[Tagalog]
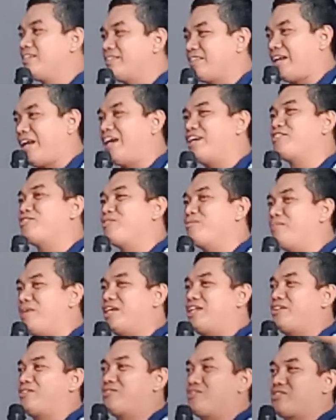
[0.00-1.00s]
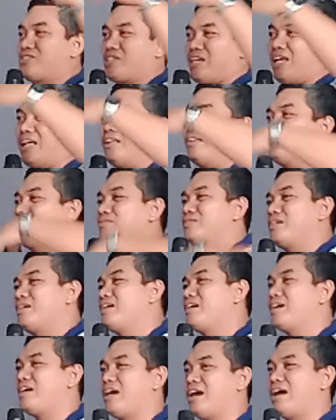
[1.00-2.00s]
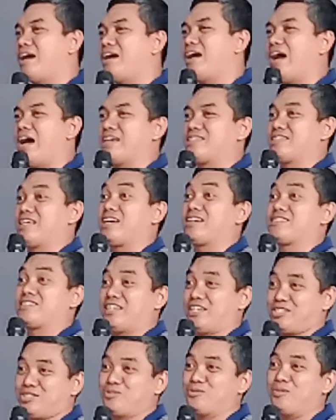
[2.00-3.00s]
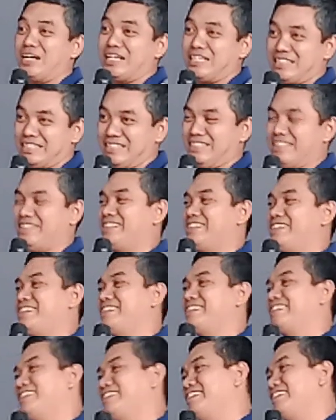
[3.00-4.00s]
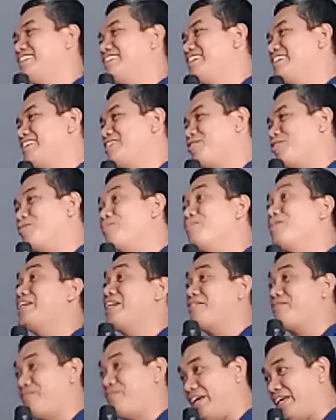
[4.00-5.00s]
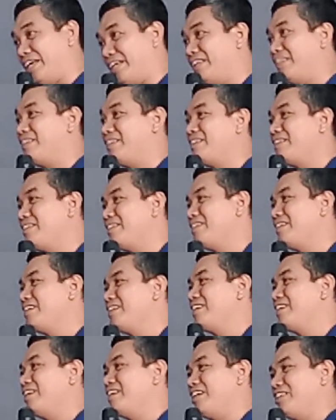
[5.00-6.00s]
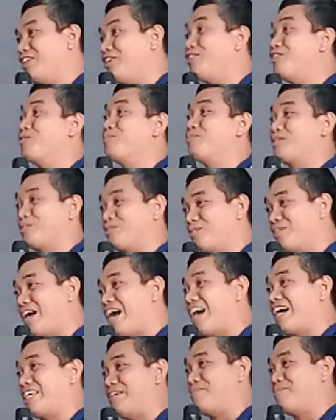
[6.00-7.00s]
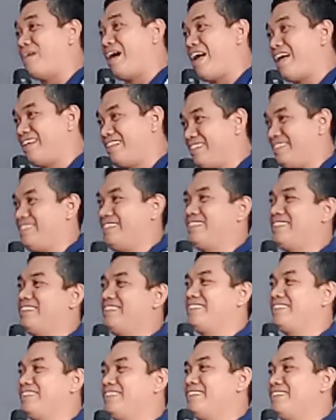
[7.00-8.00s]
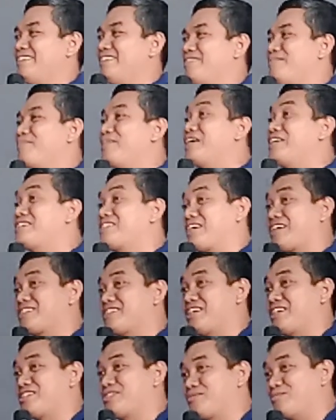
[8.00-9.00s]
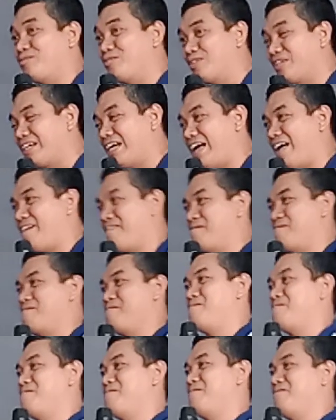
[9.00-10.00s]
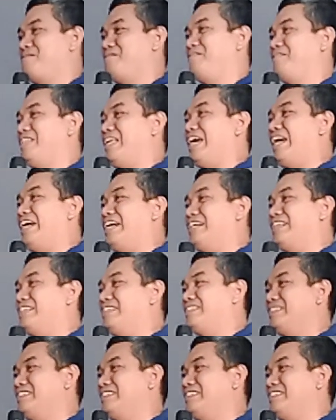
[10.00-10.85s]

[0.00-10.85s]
try to make yourself a success one kung may na fail hindi nyo pagdugangi pa maging successful ka. Amen. Okay.